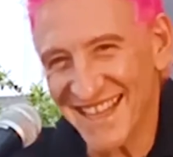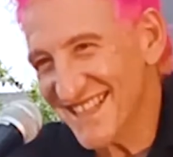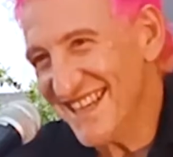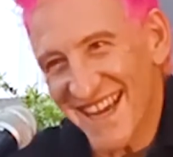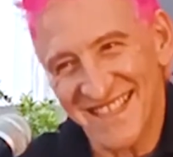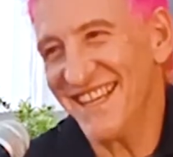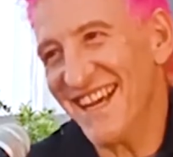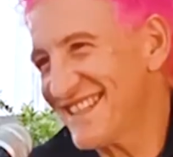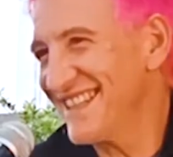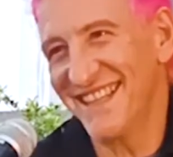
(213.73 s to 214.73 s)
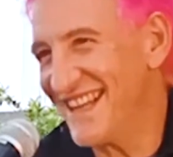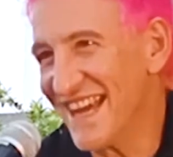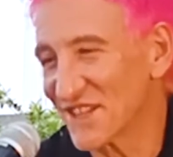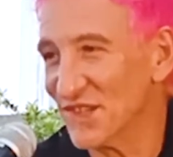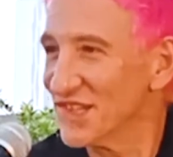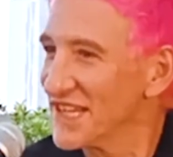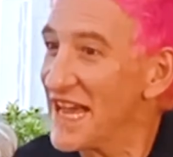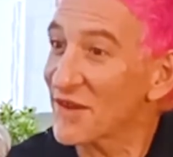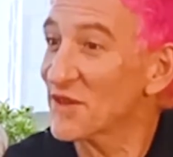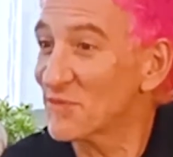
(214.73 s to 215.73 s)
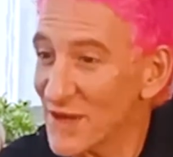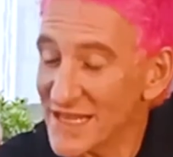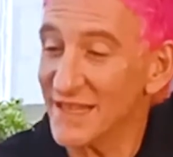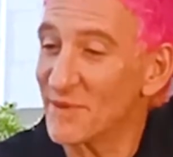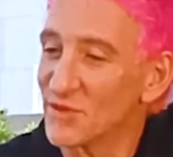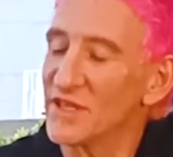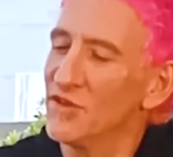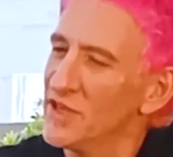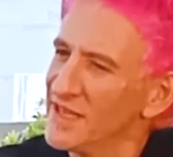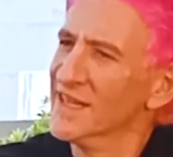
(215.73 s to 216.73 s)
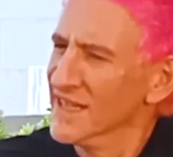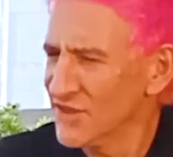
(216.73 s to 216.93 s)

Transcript: así, así, así, directo. Y ya después le pregunté, oye,